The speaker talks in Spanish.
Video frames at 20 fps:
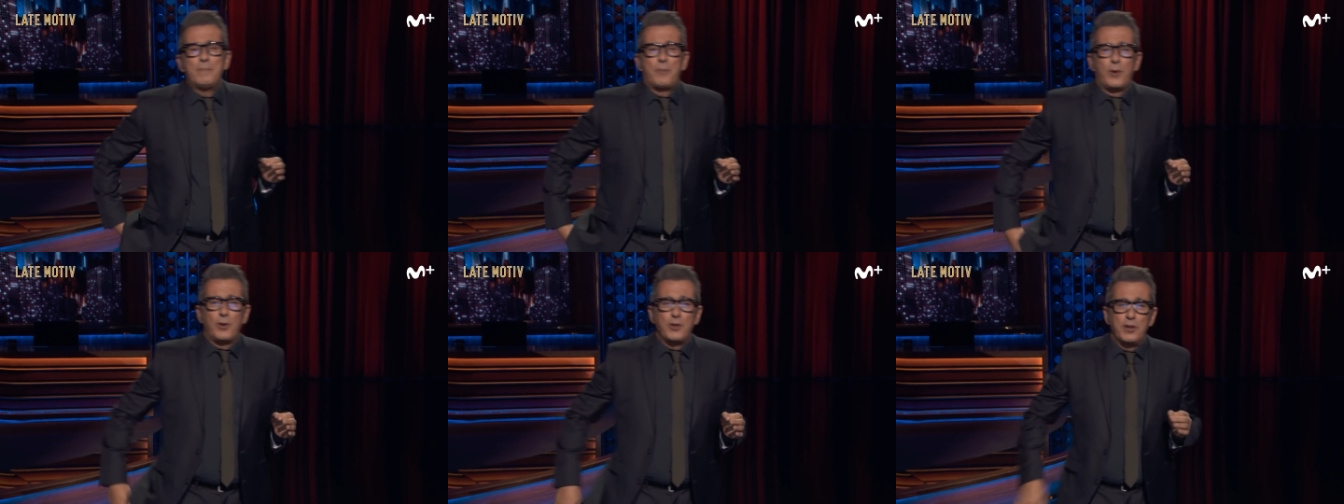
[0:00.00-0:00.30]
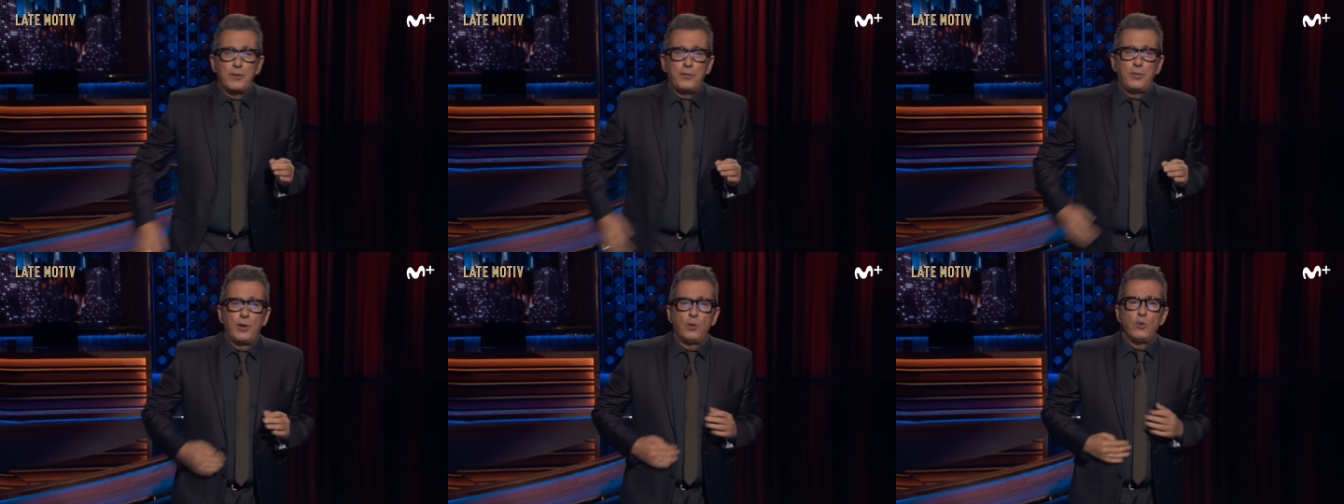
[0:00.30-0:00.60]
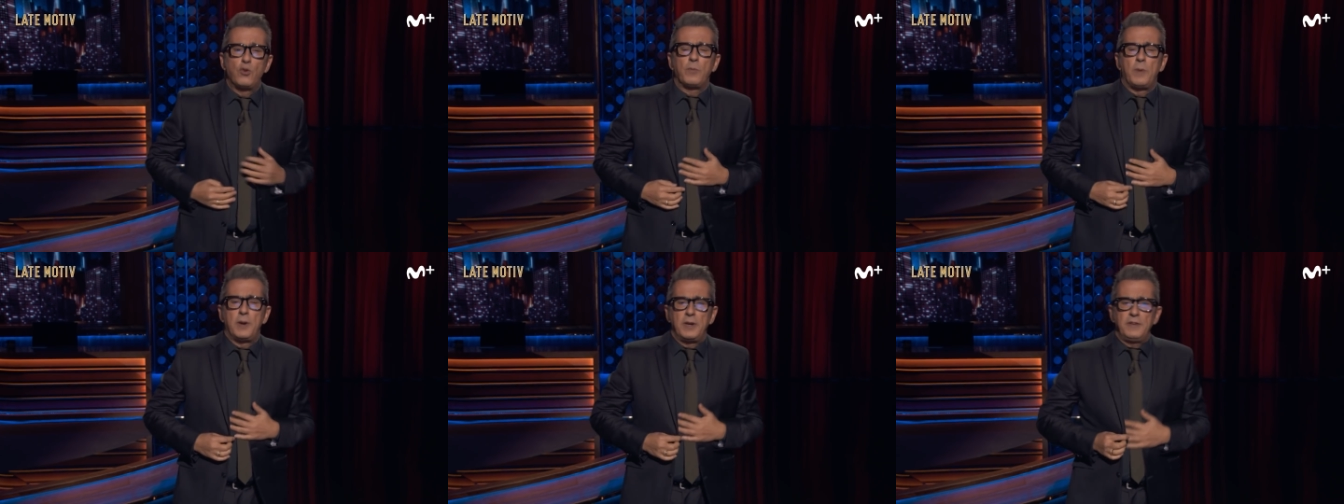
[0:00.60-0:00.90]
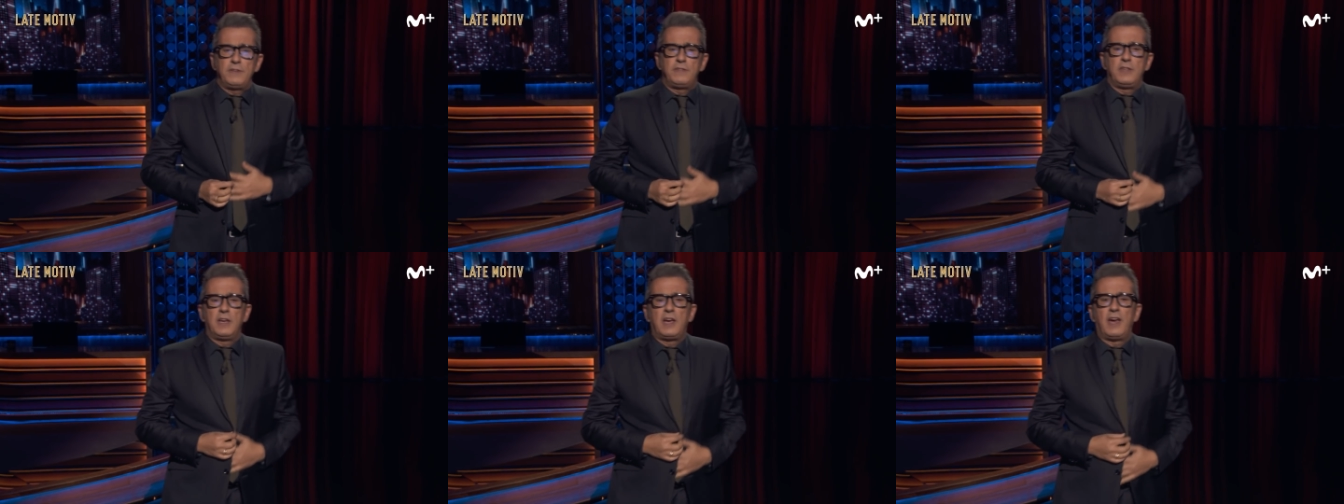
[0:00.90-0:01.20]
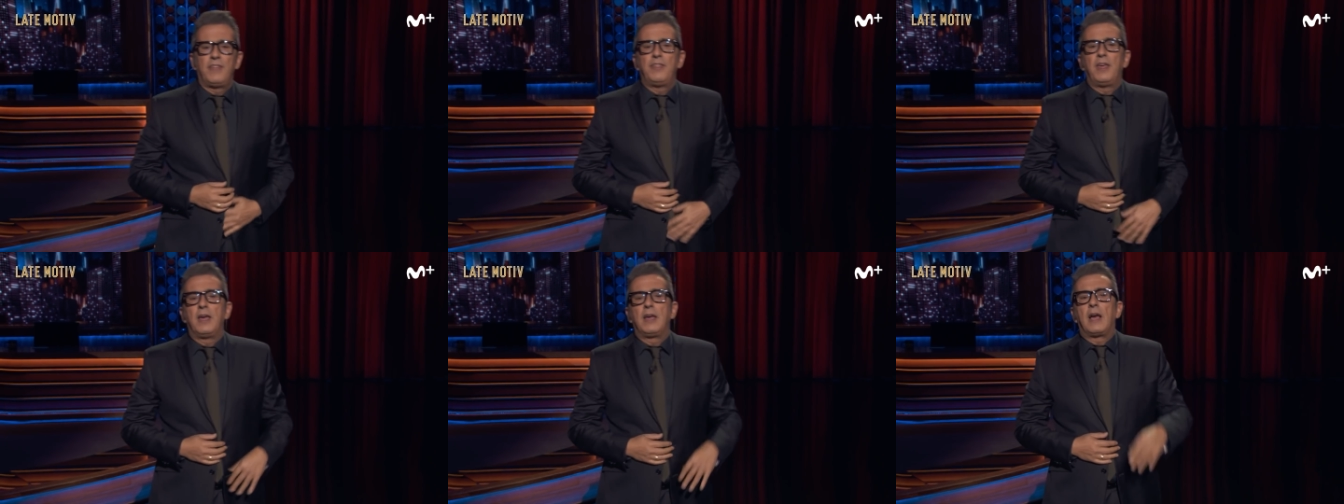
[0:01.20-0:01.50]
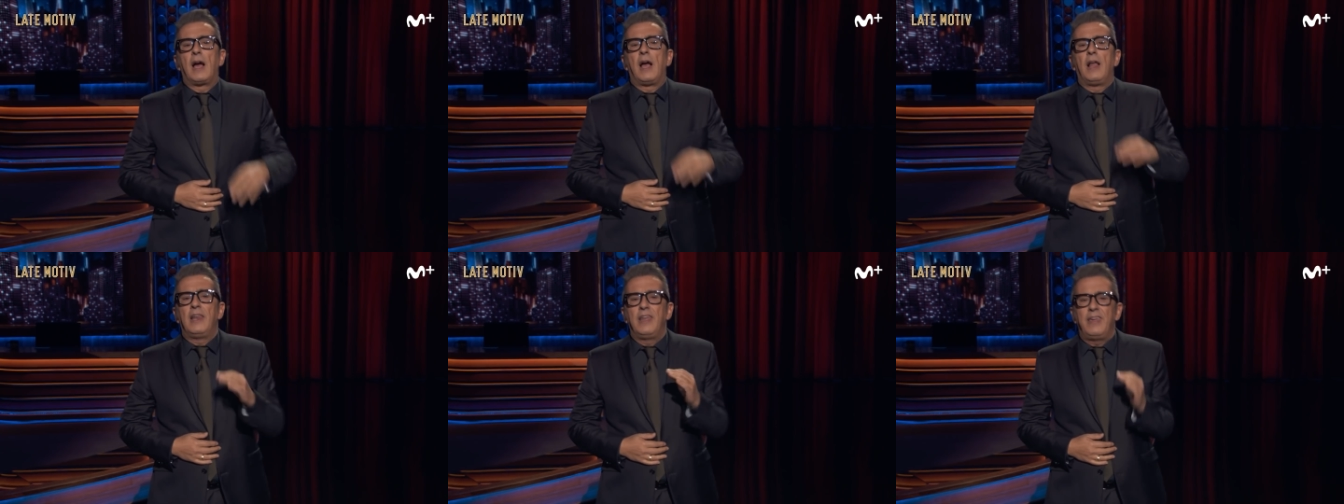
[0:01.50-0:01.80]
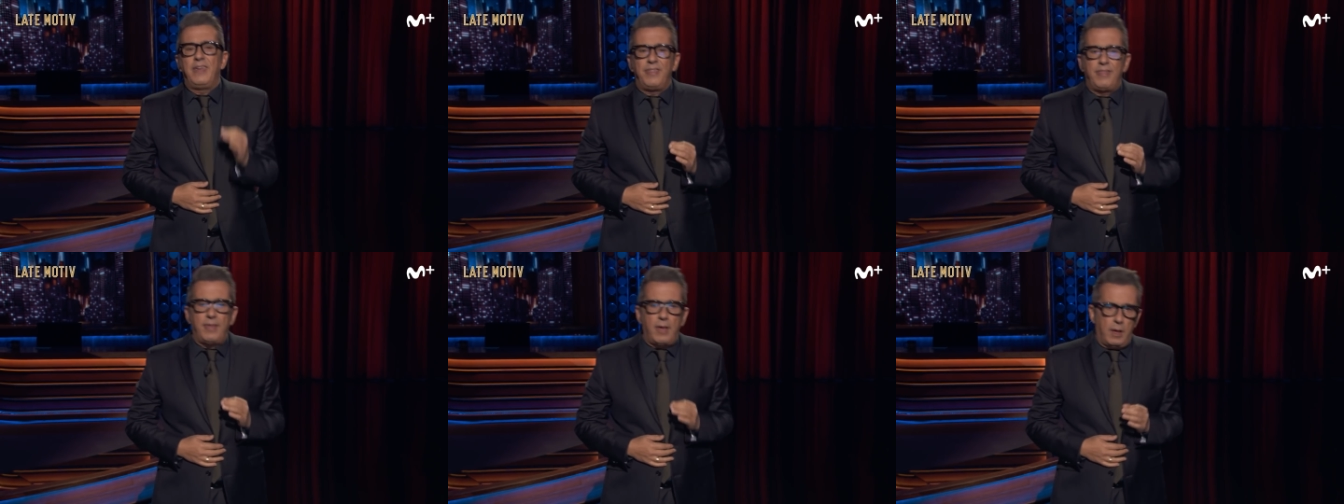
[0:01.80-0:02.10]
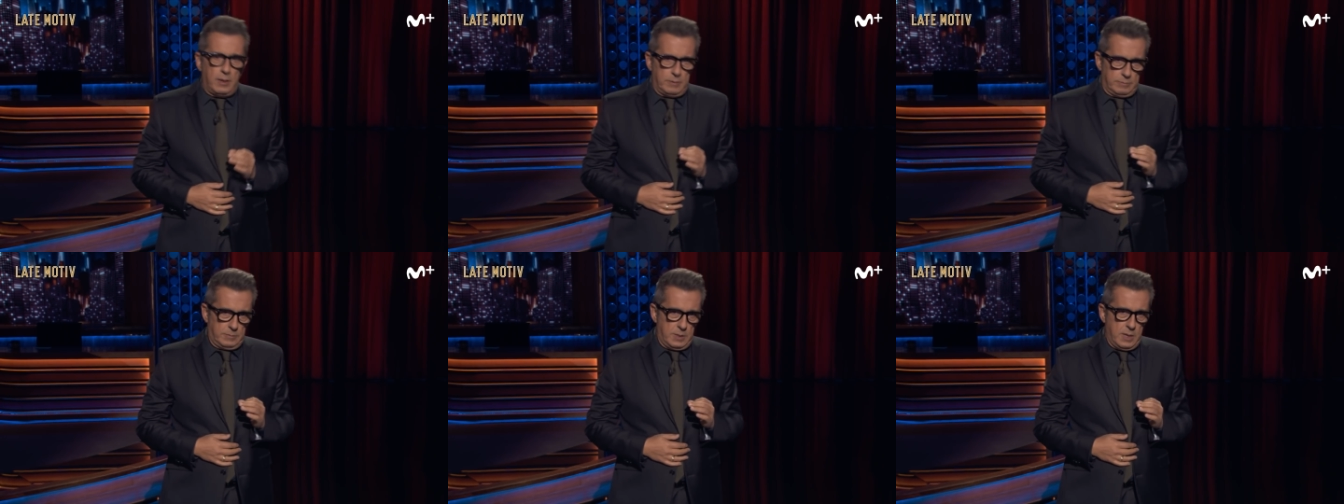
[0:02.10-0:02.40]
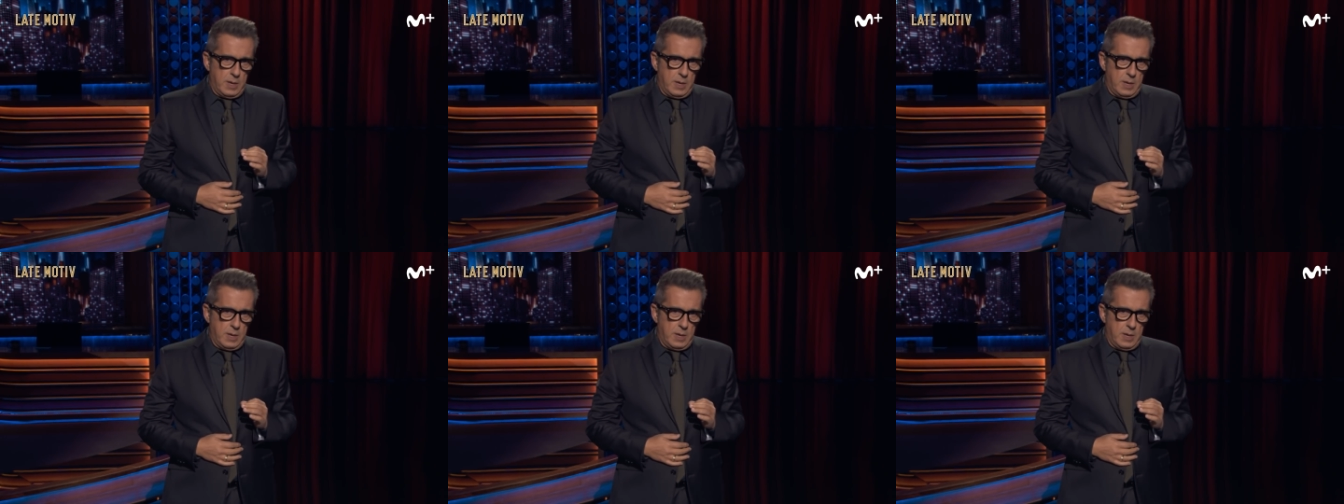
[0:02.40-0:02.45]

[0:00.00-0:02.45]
proyección urbanística de calidad,